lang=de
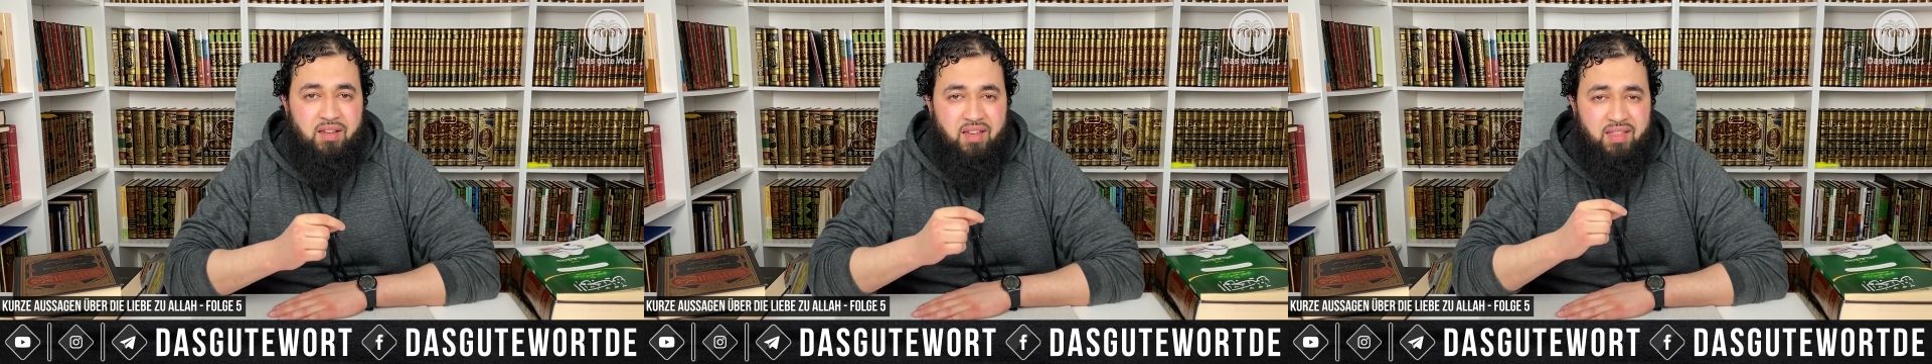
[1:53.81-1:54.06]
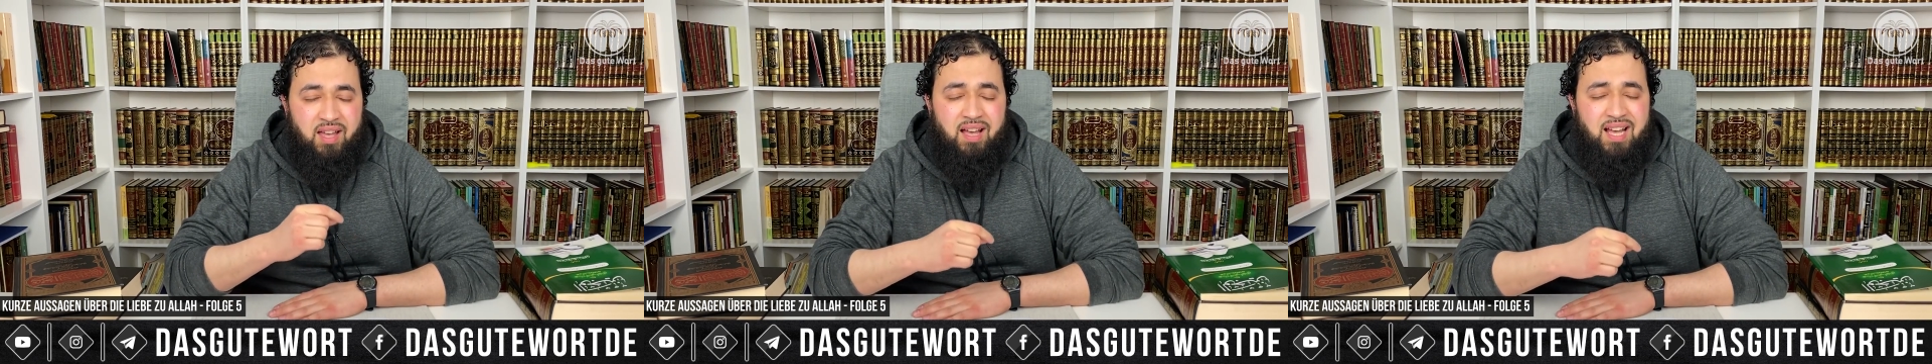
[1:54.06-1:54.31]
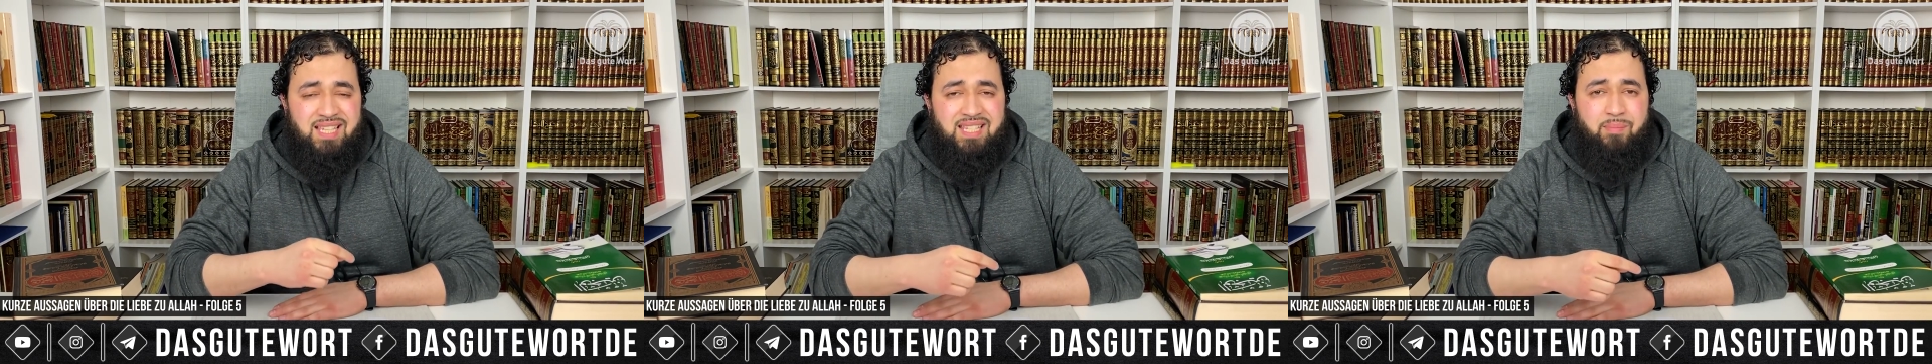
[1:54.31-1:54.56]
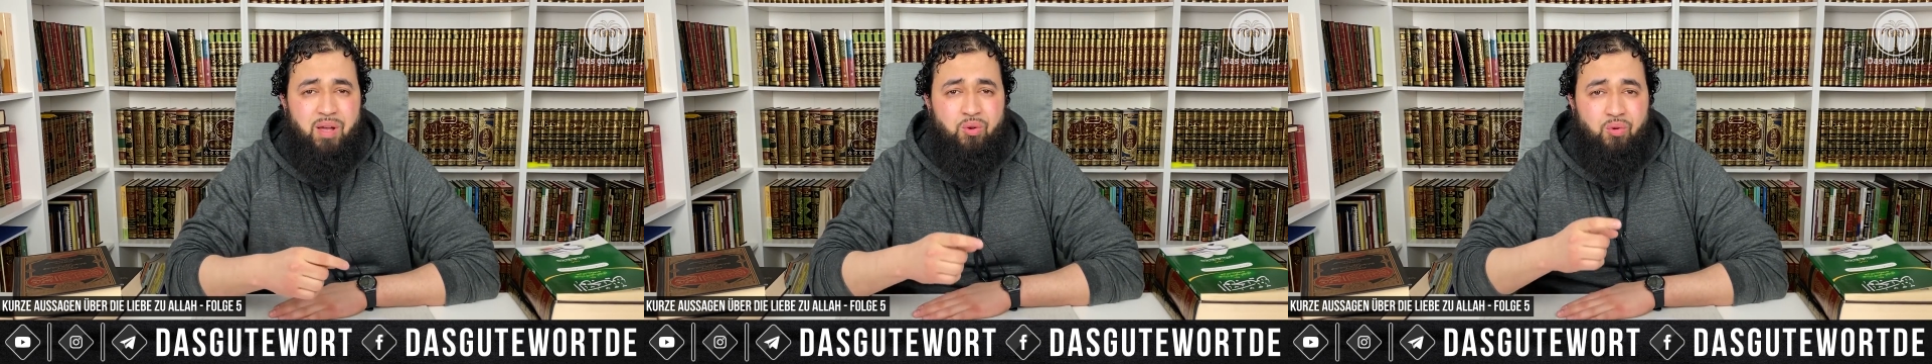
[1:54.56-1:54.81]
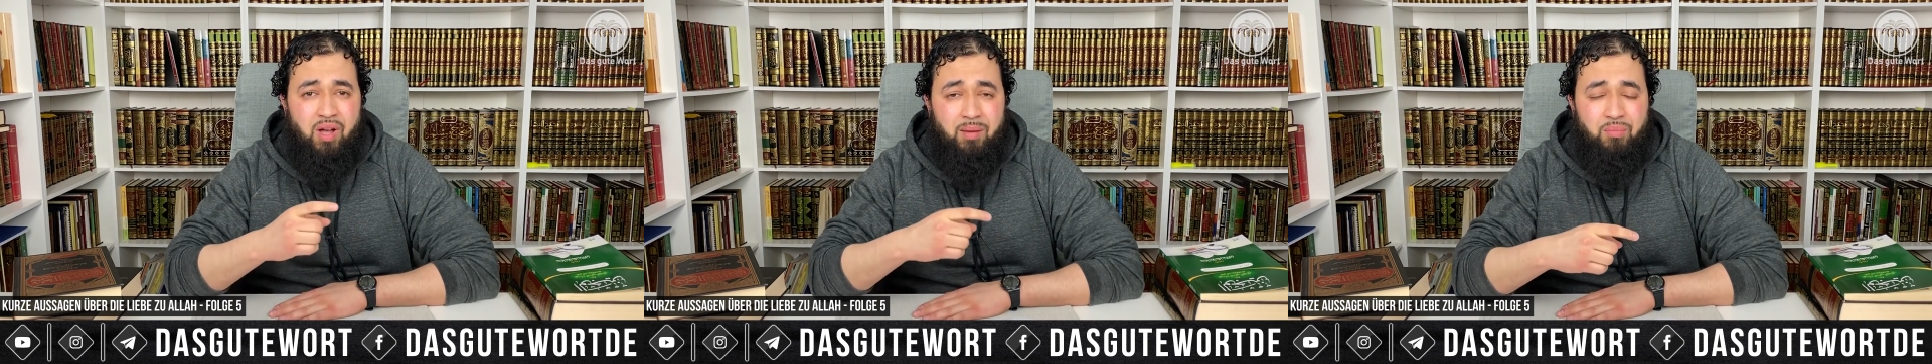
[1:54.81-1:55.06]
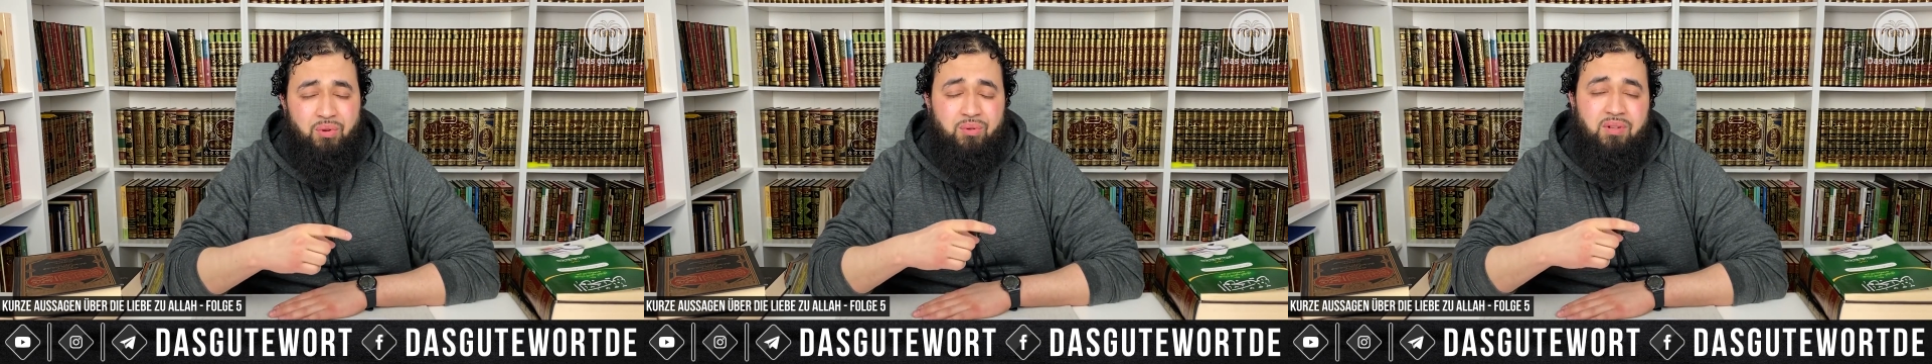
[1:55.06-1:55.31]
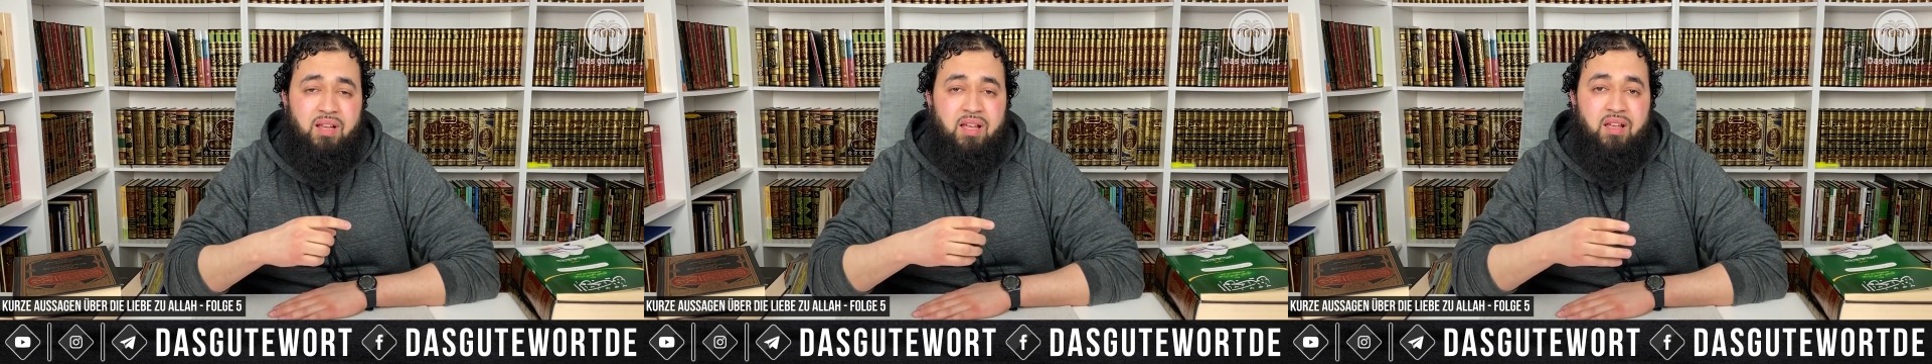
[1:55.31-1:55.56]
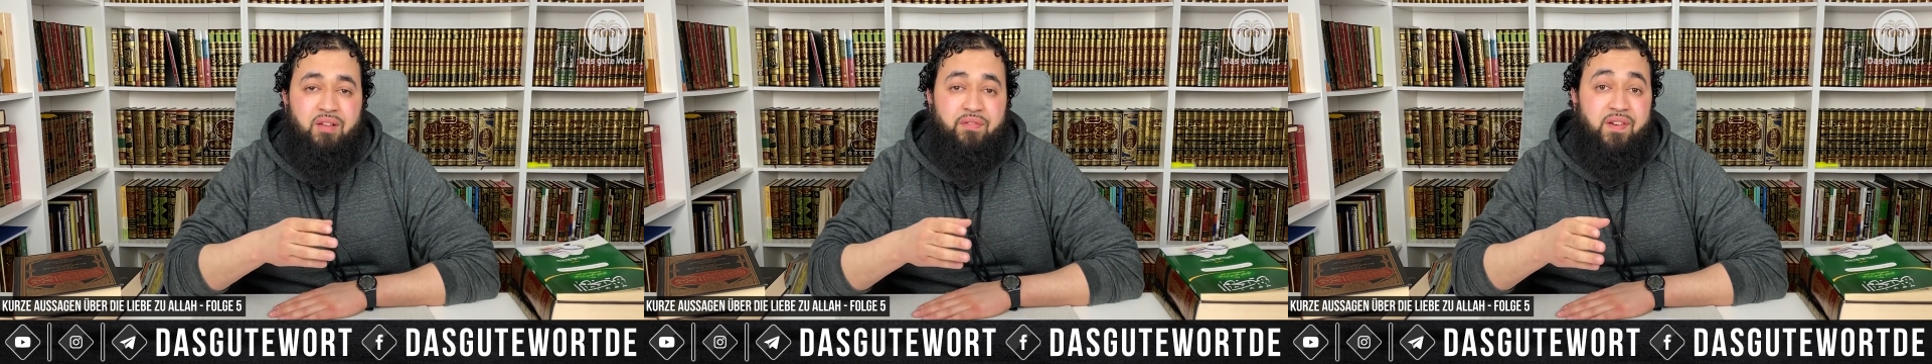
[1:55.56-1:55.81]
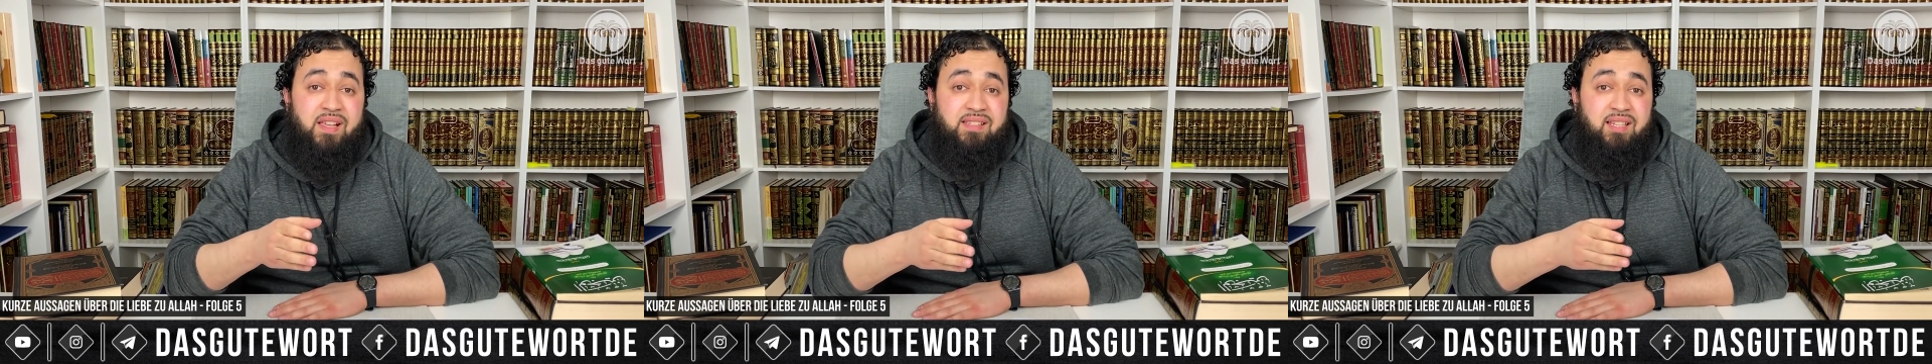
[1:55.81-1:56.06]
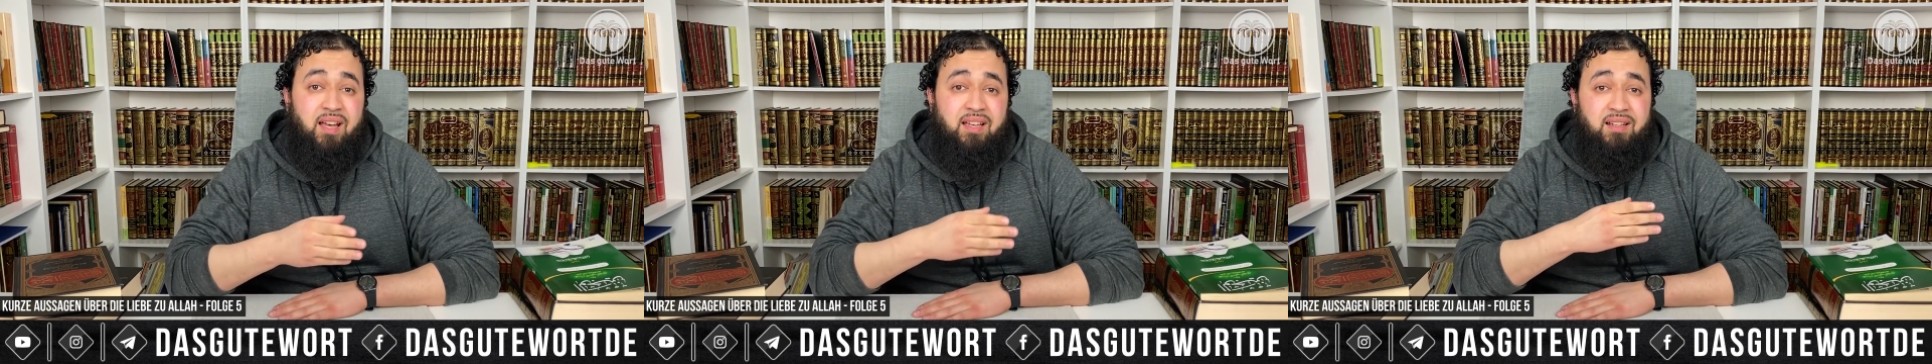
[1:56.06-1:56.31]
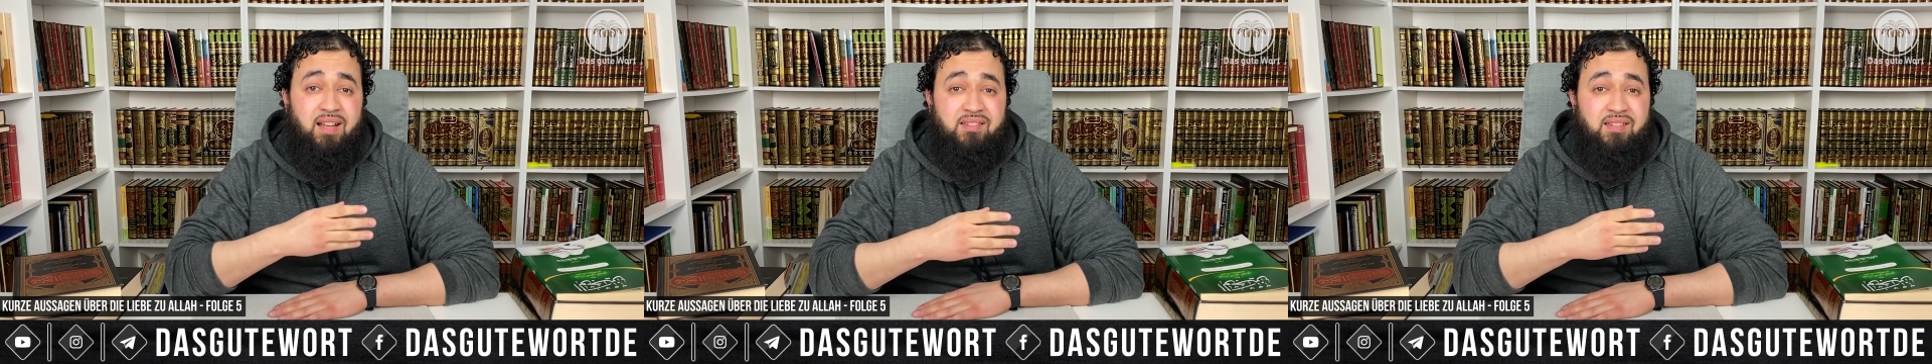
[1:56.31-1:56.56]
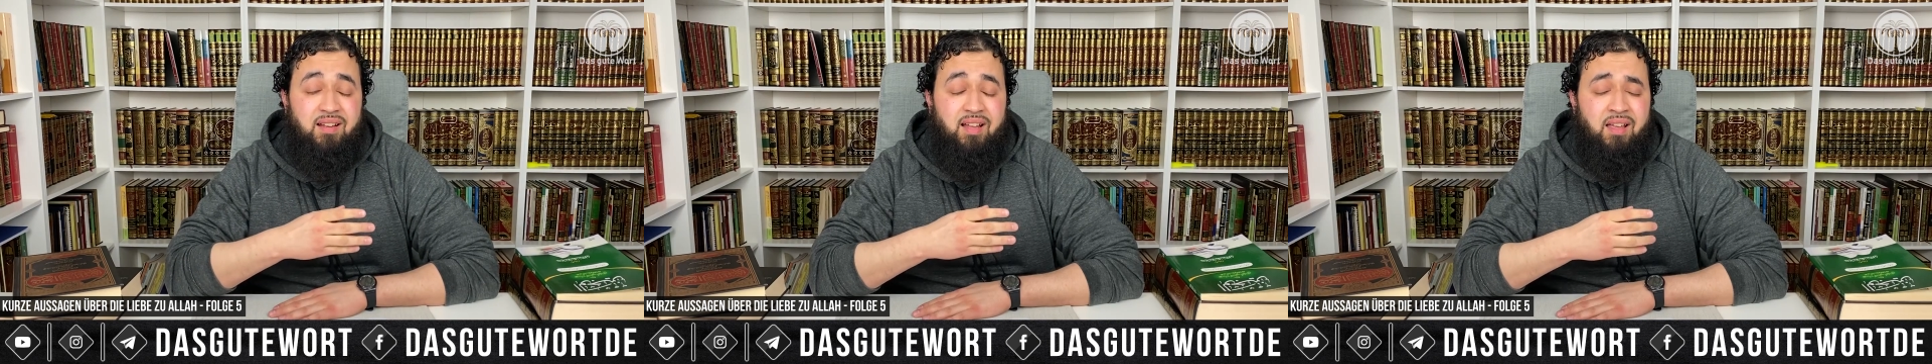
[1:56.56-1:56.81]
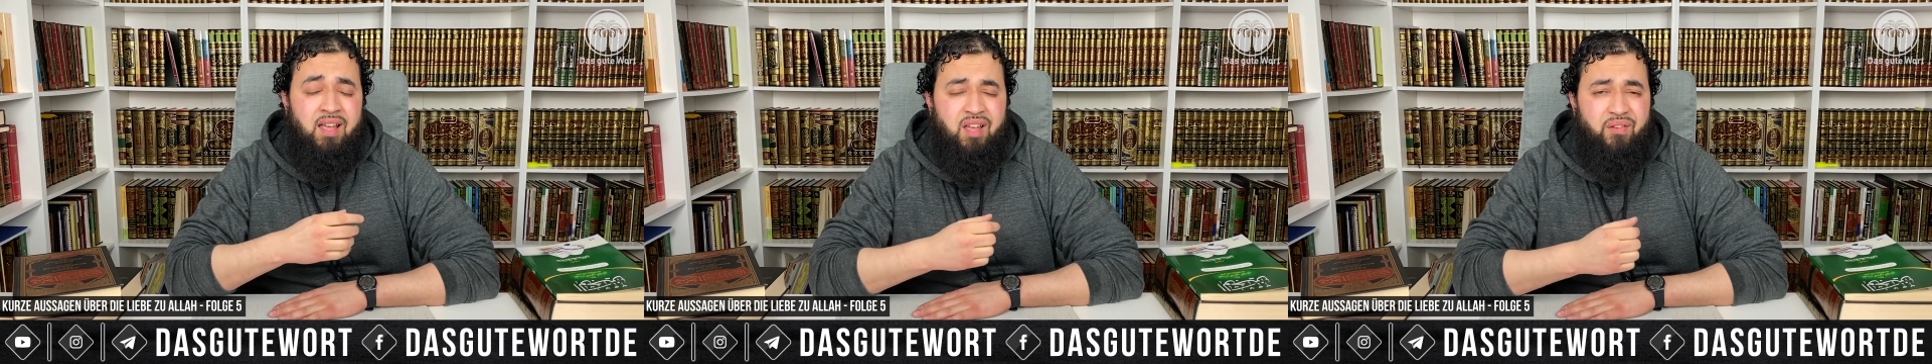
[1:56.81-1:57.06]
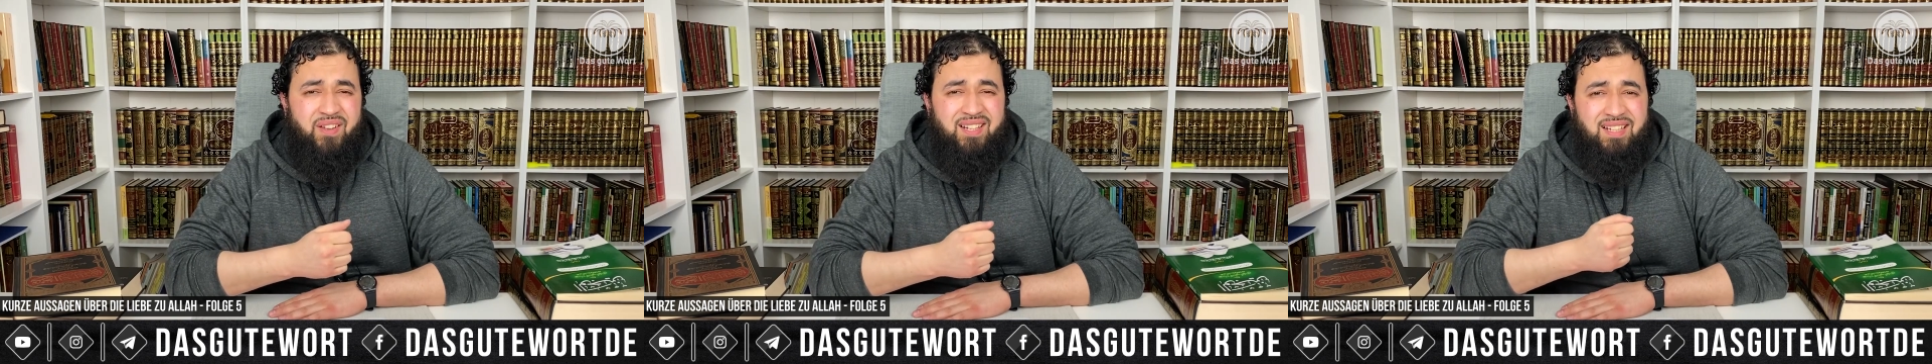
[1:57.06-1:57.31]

Wenn